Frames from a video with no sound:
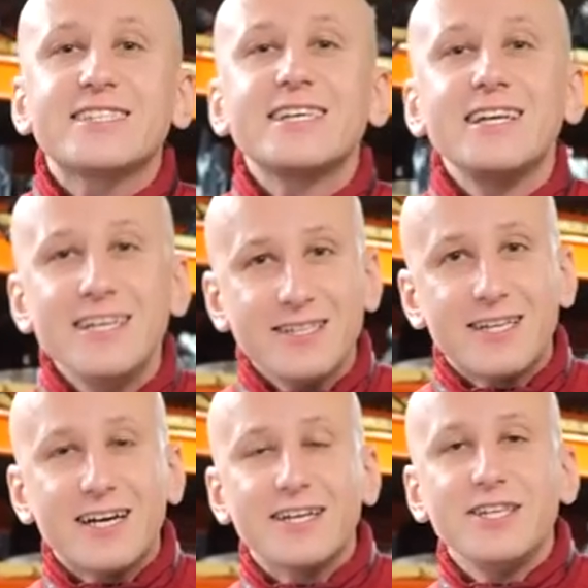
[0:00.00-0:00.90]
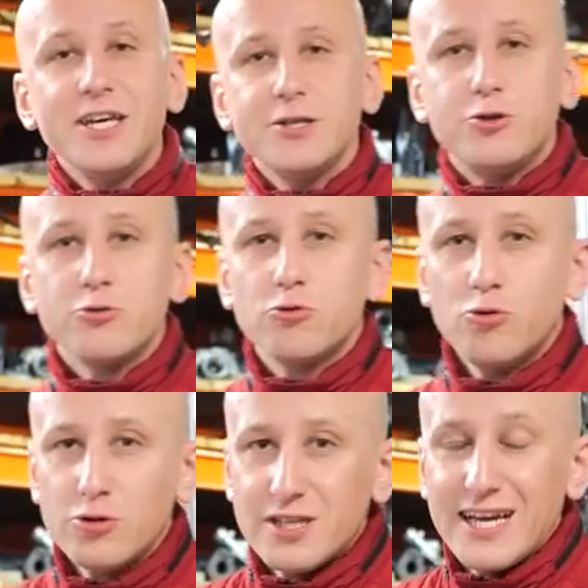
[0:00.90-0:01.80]
в цилиндрах не
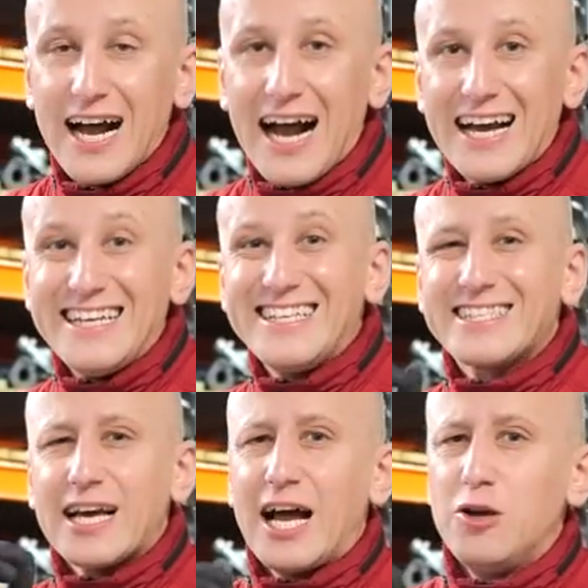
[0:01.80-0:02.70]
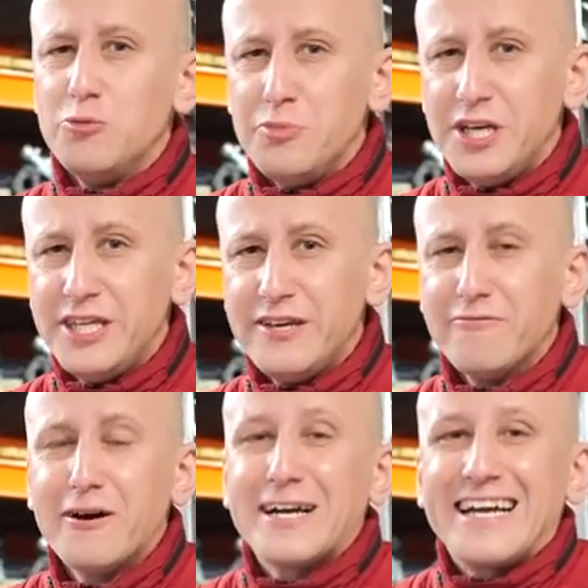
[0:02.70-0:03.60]
чугунные, а из
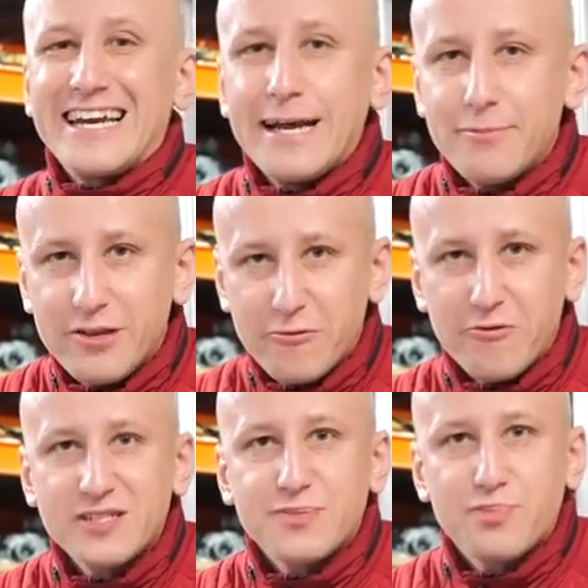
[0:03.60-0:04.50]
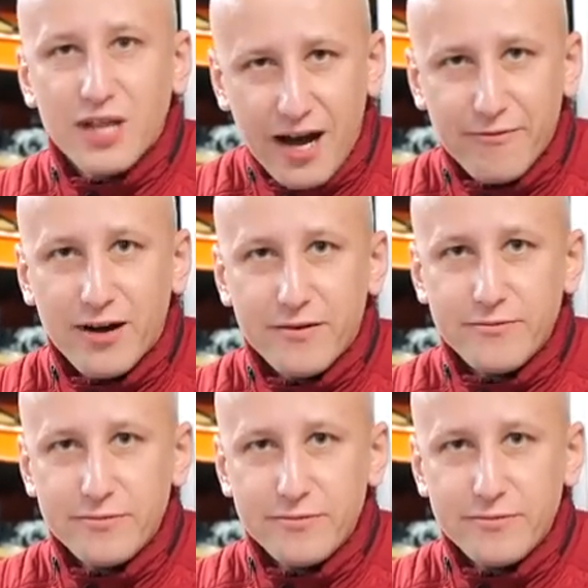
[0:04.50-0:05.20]
алюминиевого кремниевого сплава.